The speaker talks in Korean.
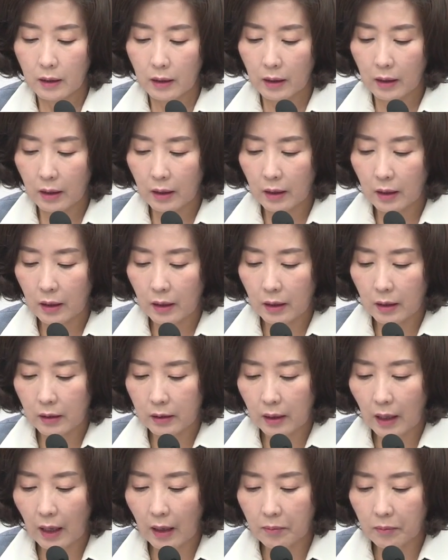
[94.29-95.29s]

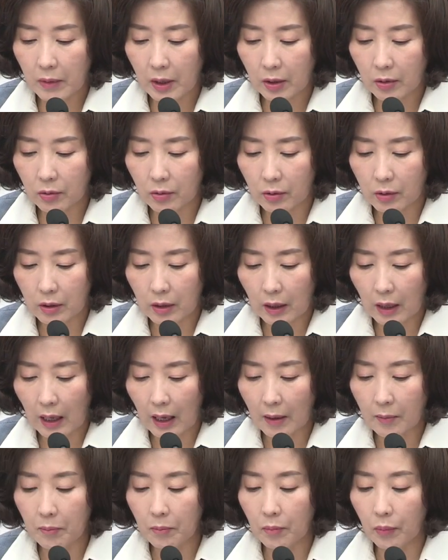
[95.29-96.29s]
이 대한민국
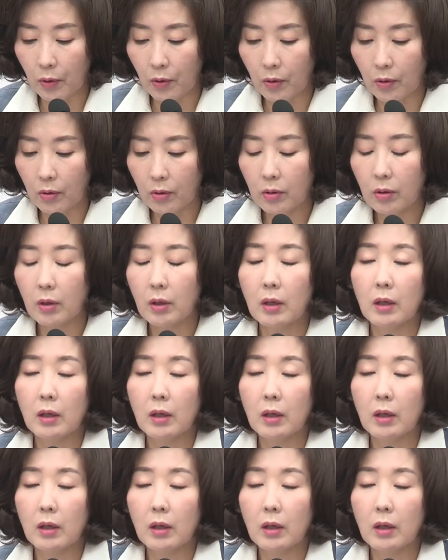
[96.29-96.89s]
안보,